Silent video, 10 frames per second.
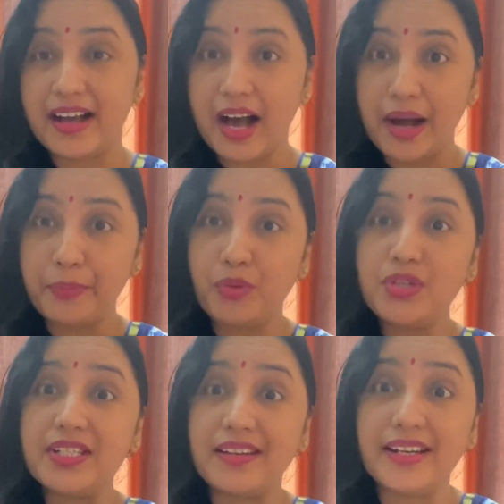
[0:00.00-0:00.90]
आपको
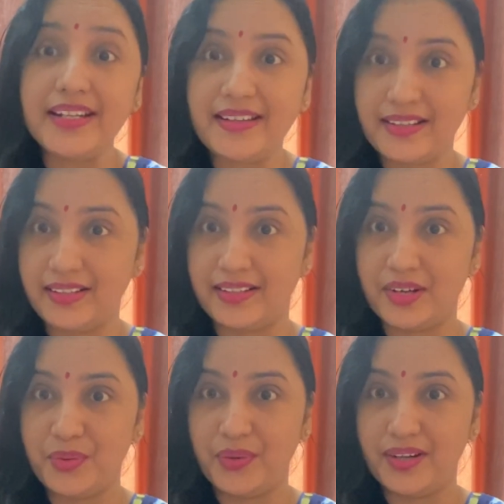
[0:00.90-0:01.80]
सरेंडर करना
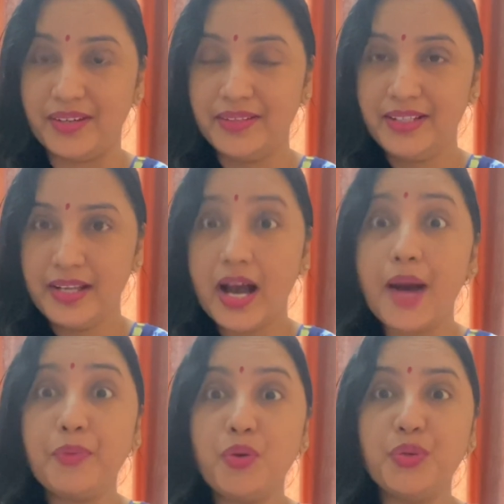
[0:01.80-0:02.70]
होगा
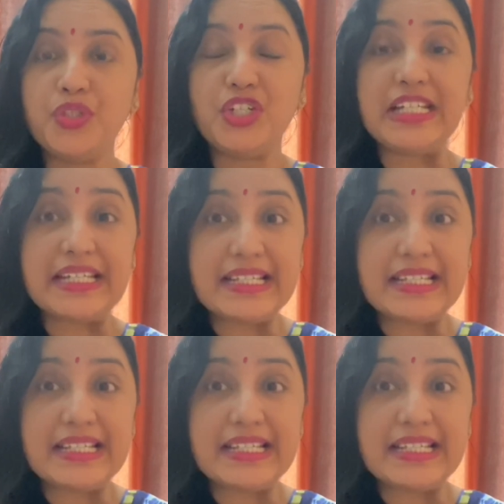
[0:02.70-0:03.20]
आपको कुछ चीज़ें